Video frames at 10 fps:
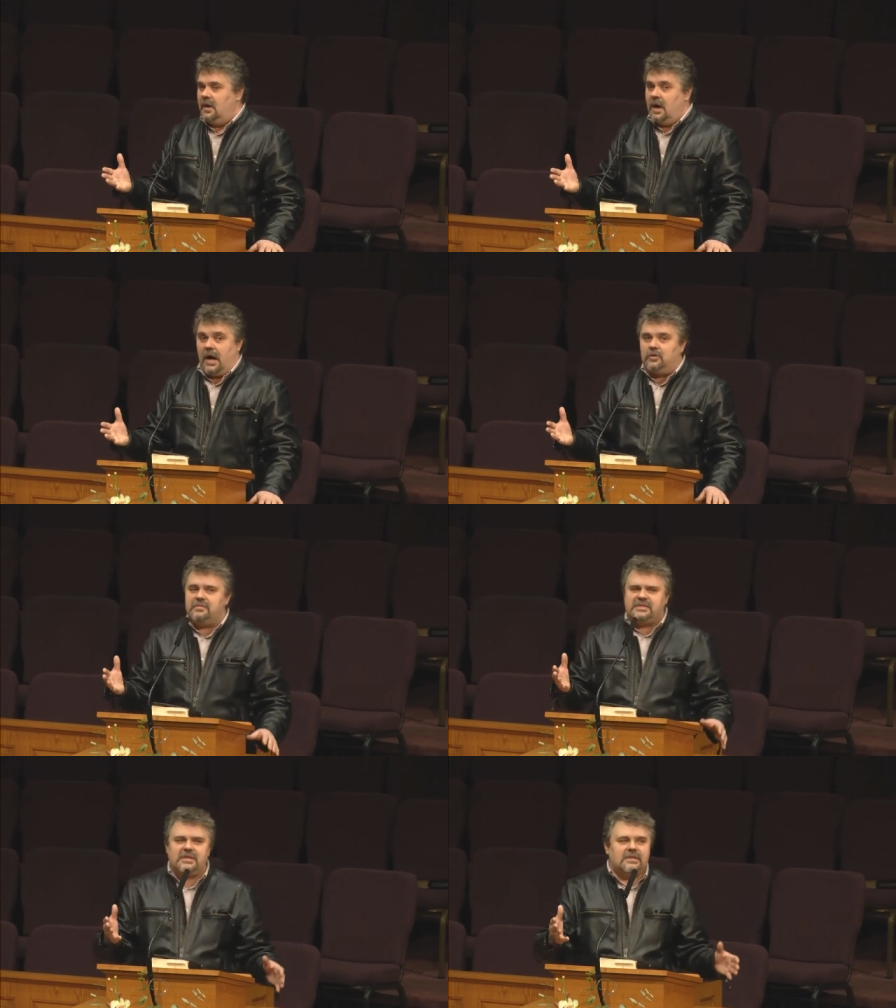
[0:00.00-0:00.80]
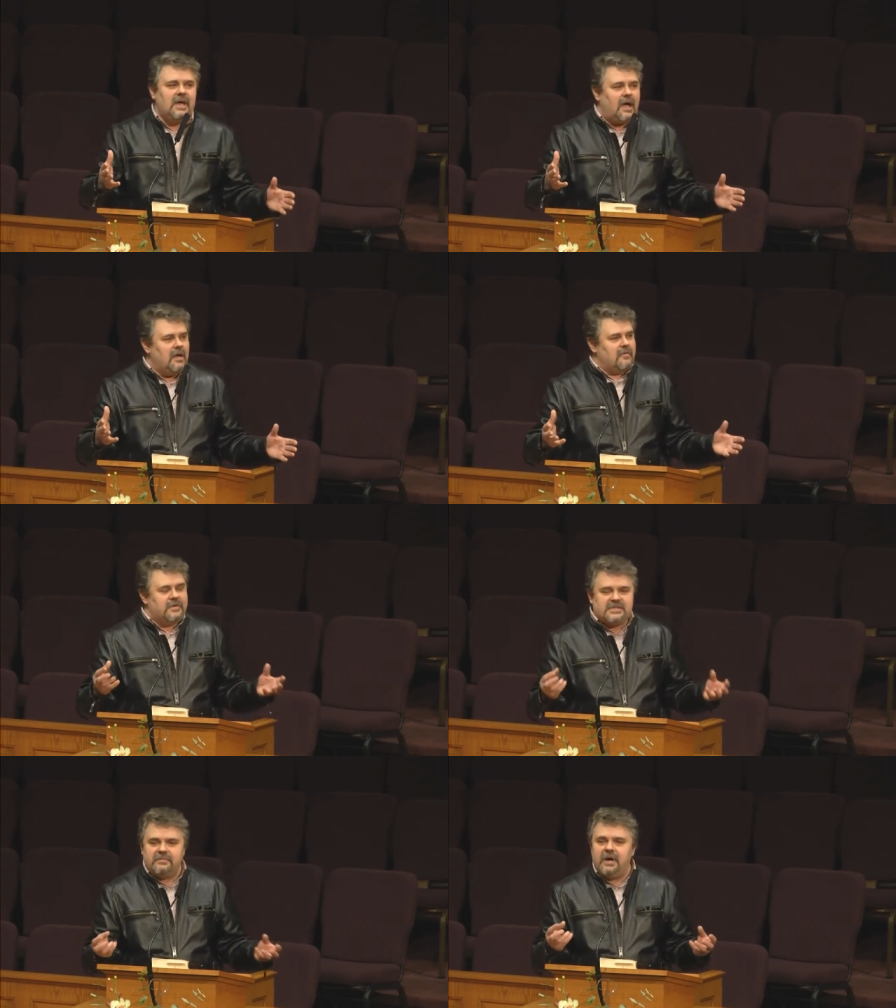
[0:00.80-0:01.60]
оно всегда
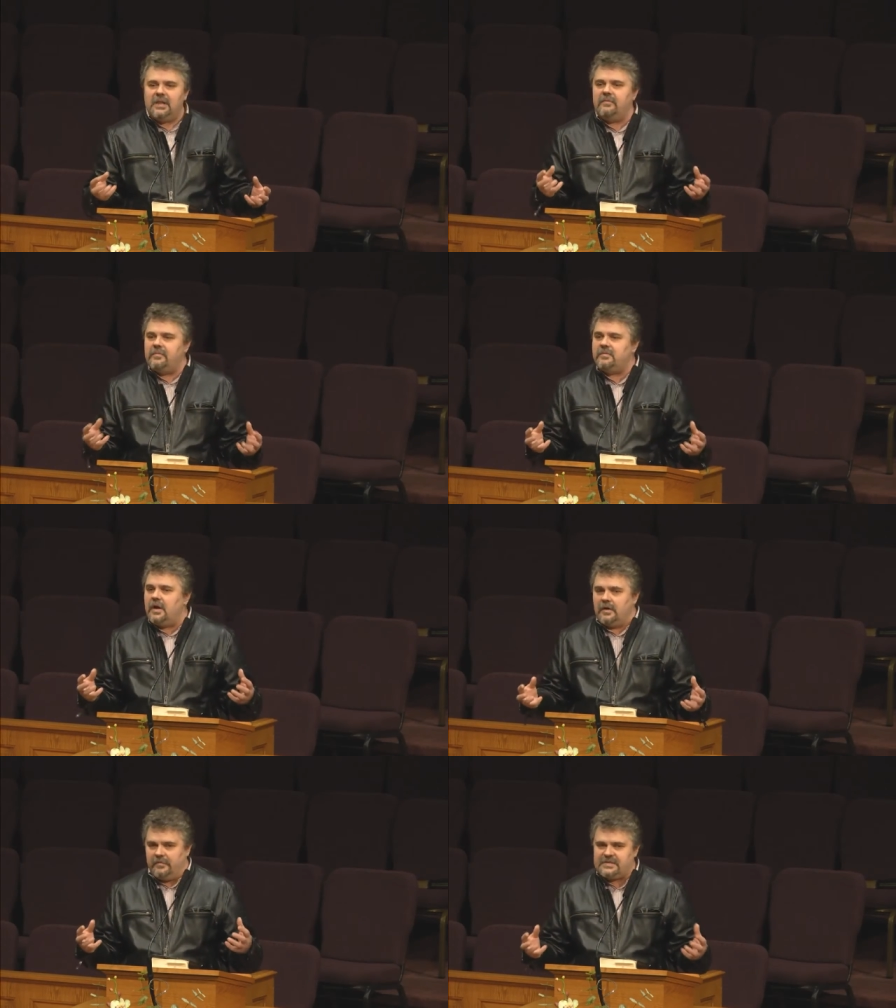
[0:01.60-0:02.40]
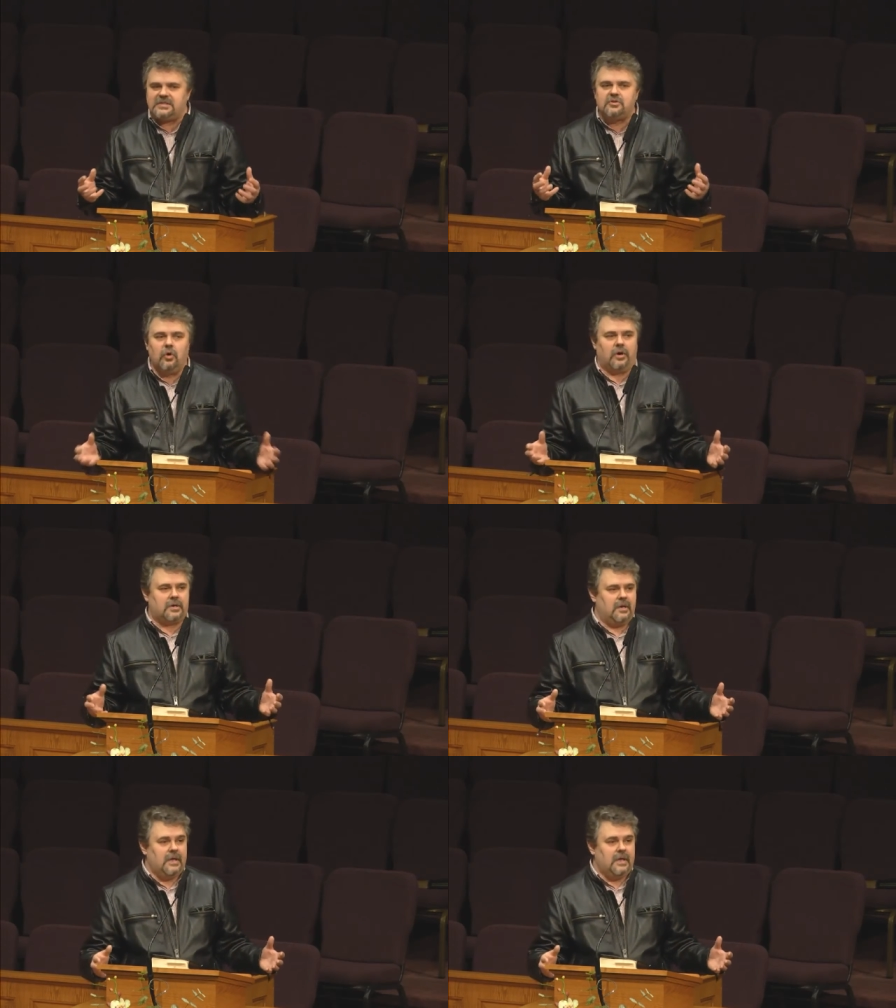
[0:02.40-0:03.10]
вызывало у меня восторг.